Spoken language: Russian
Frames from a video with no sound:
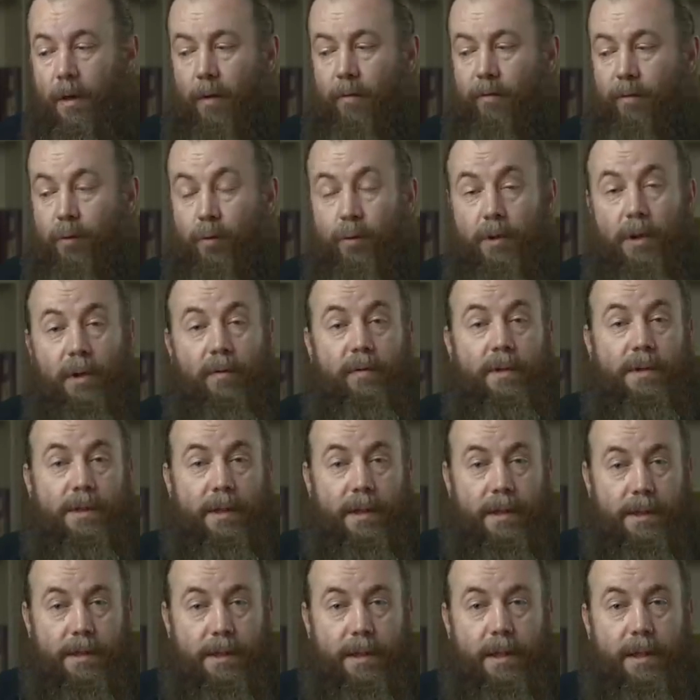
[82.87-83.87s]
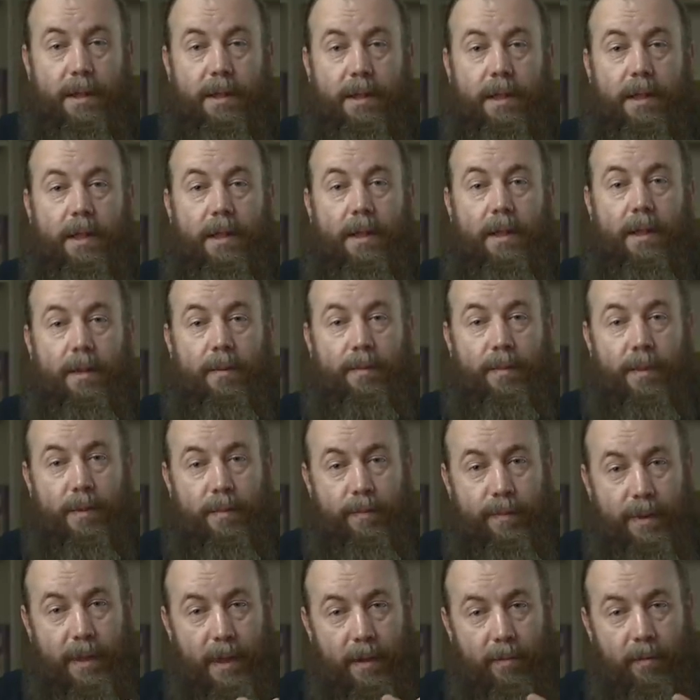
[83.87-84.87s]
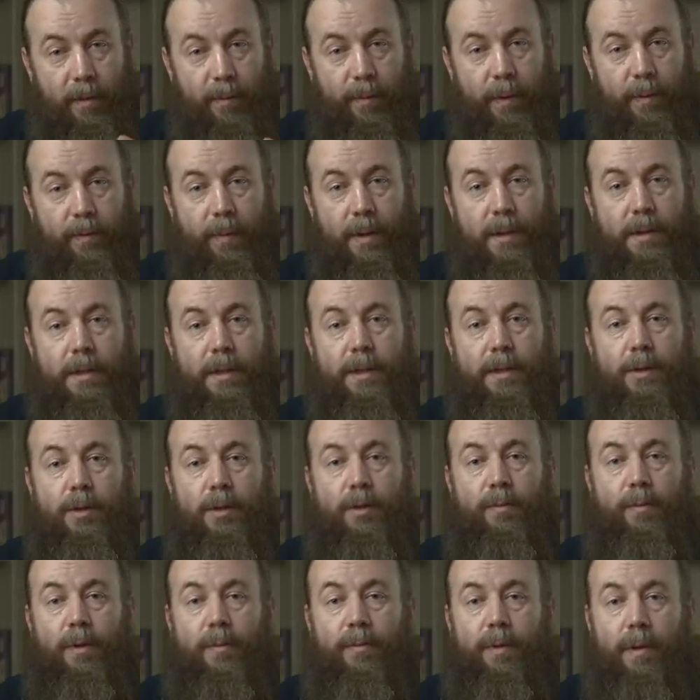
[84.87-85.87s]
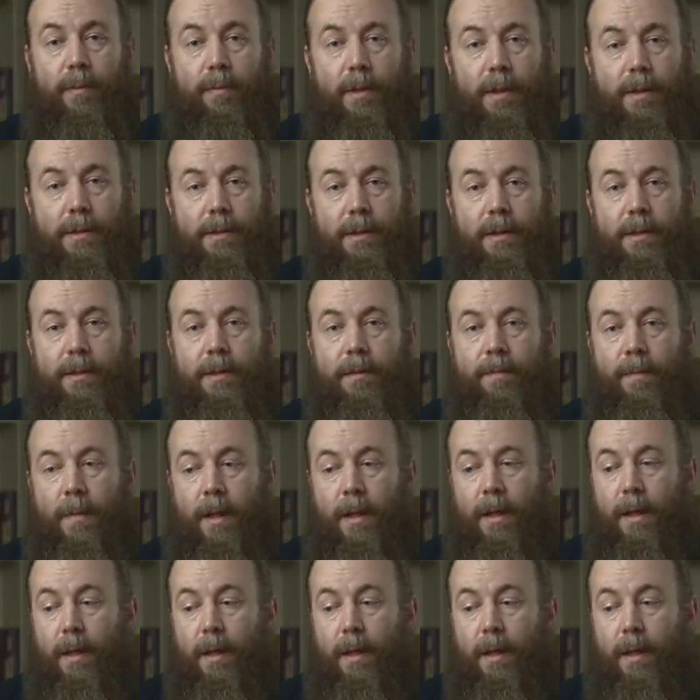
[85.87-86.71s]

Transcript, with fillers: в утро воскресения первыми пошли, чтобы помазать